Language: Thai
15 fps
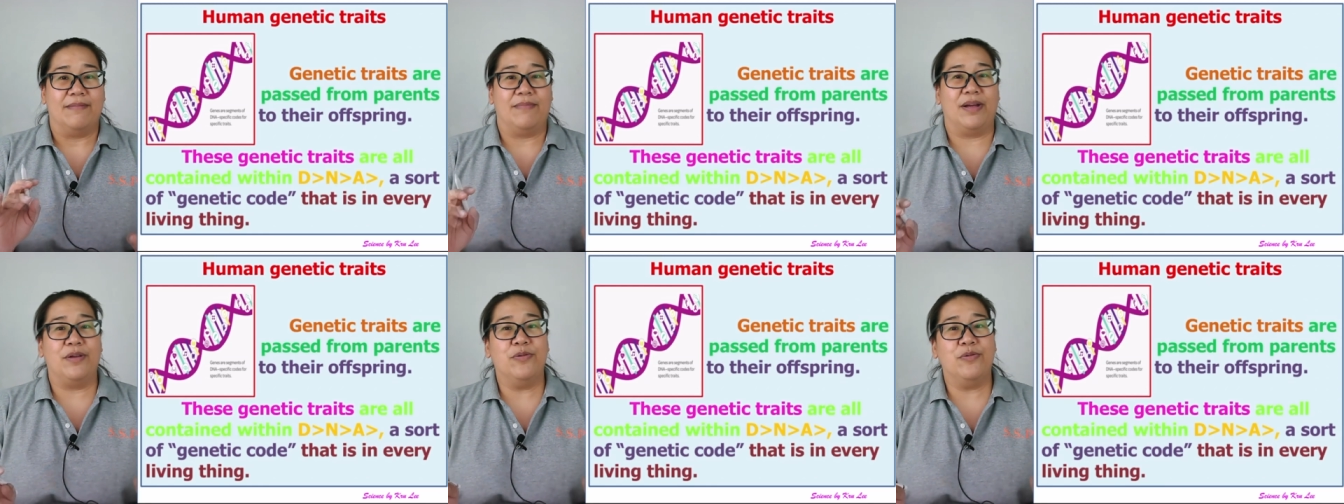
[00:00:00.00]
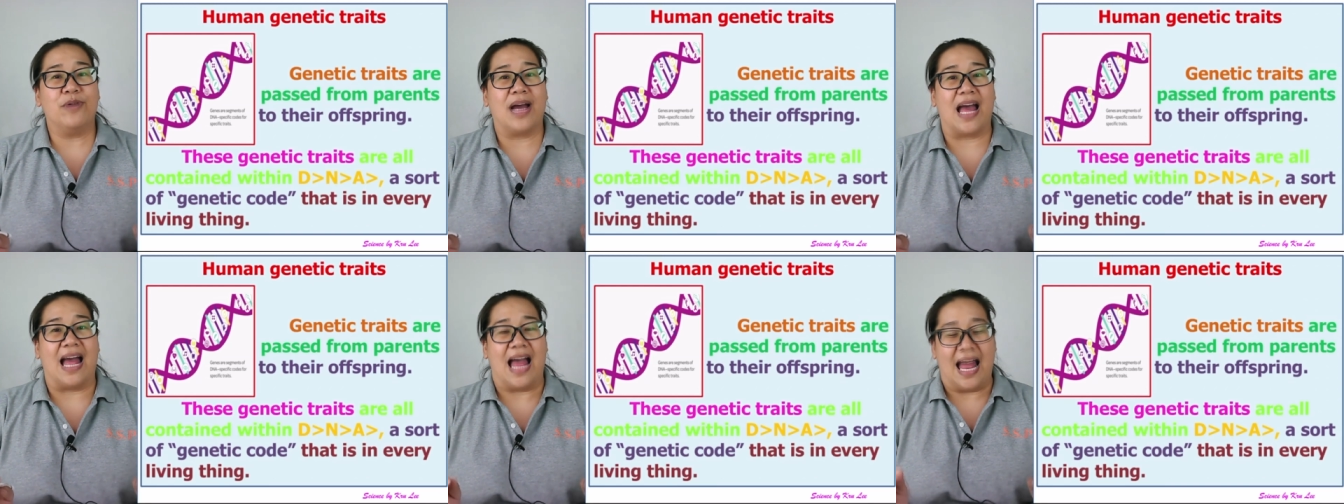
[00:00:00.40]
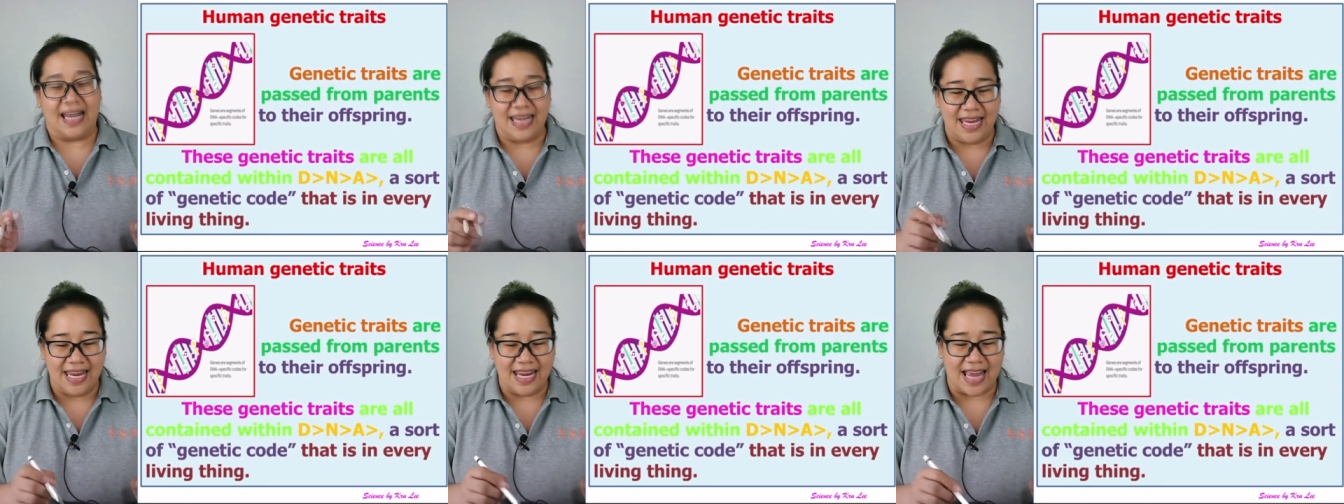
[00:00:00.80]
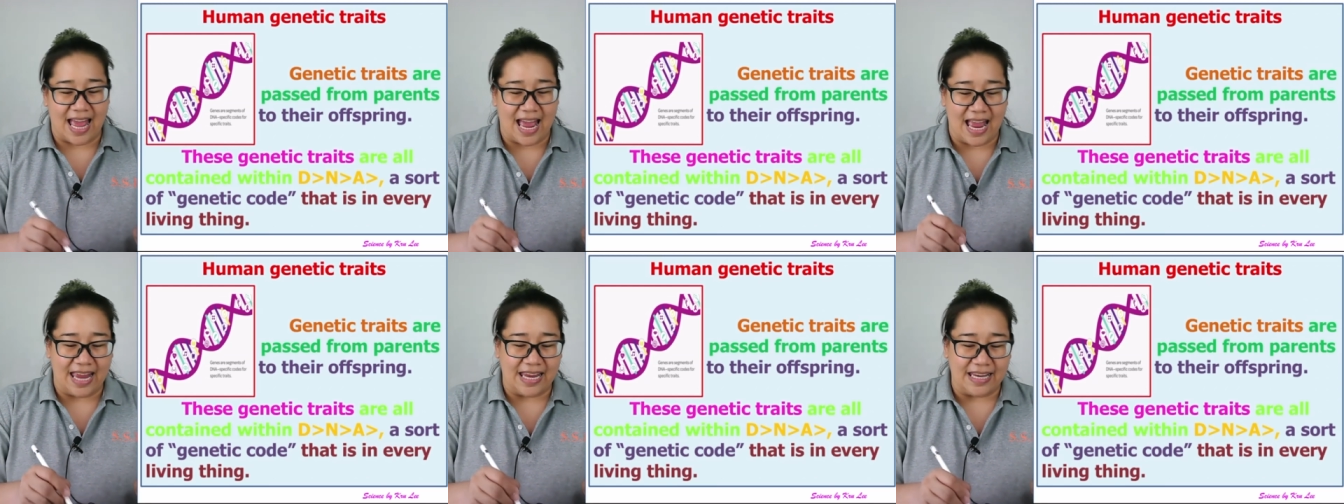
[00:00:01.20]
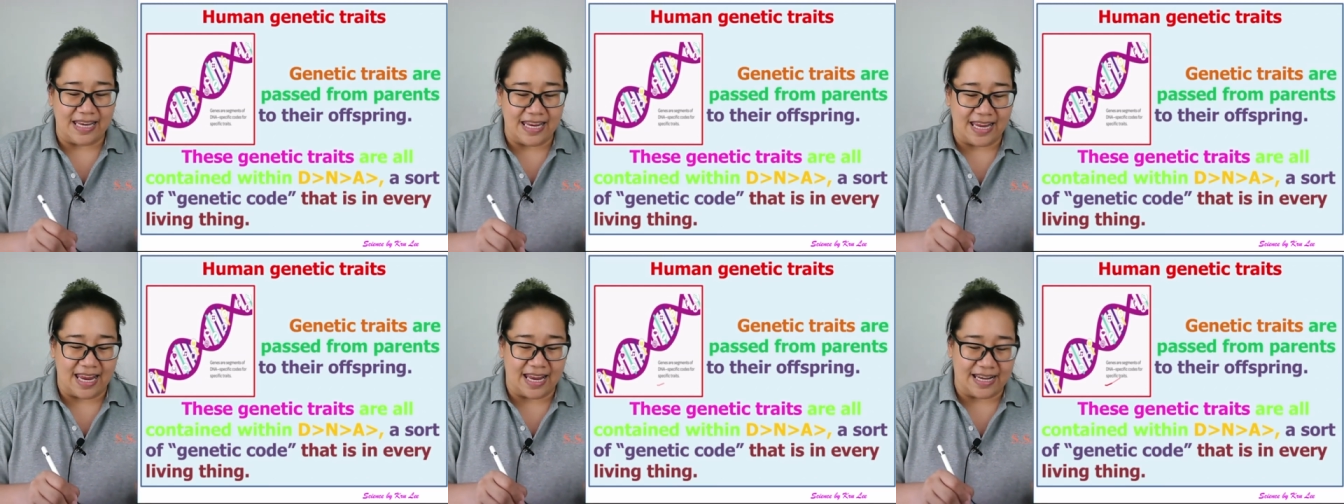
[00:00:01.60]
มาดูค่ะอันนี้ไง
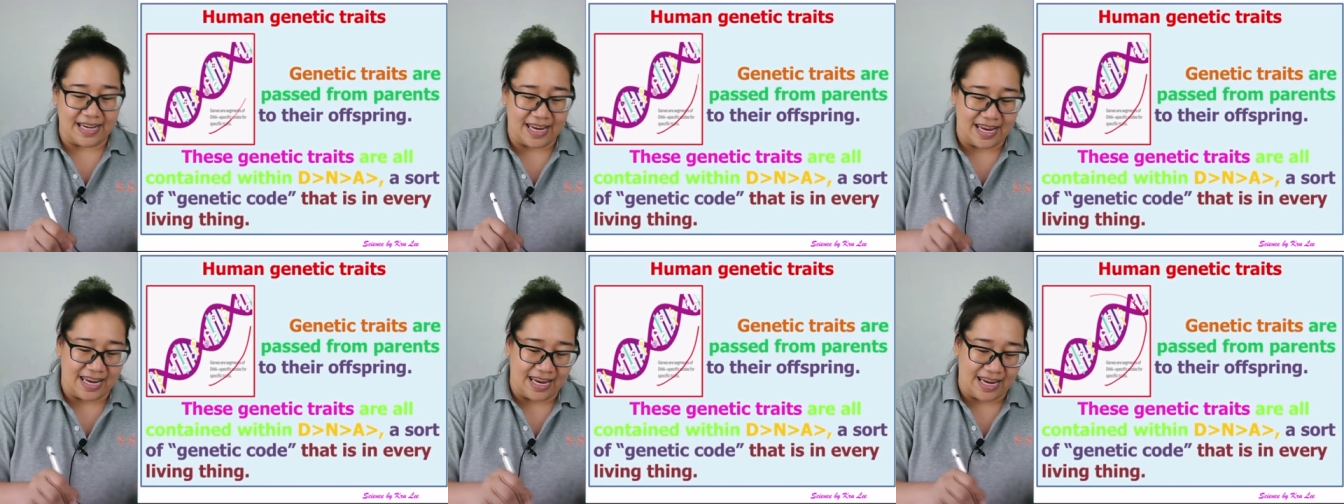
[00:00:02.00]
DNA